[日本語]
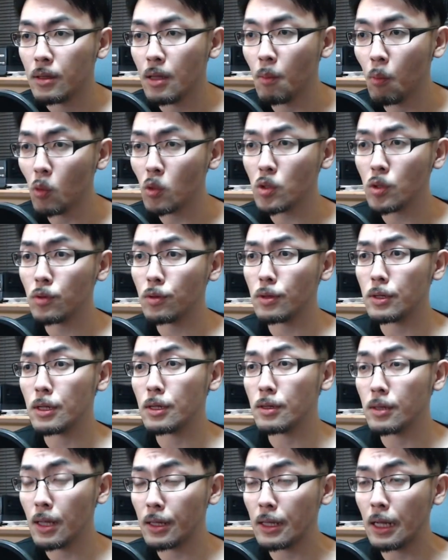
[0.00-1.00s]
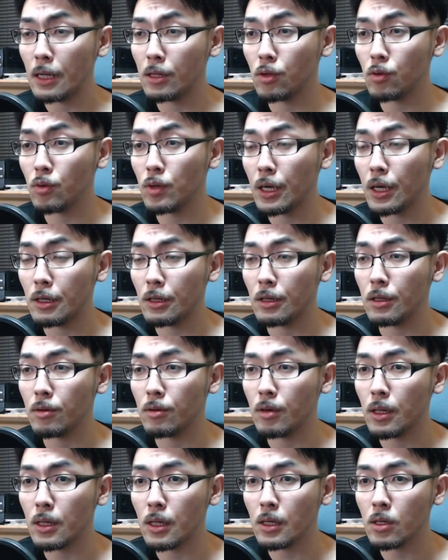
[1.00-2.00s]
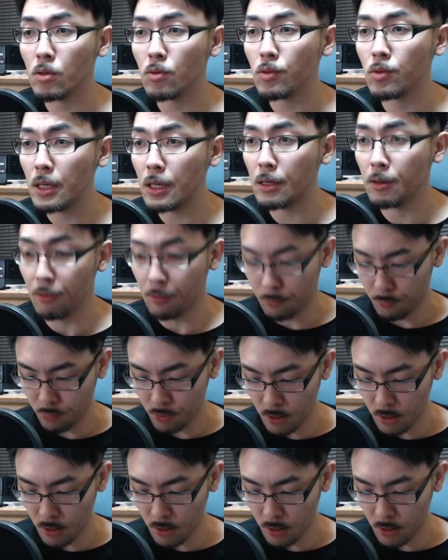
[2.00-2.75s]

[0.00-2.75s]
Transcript: で、もう一つはですね、壇上に上がってくれた人に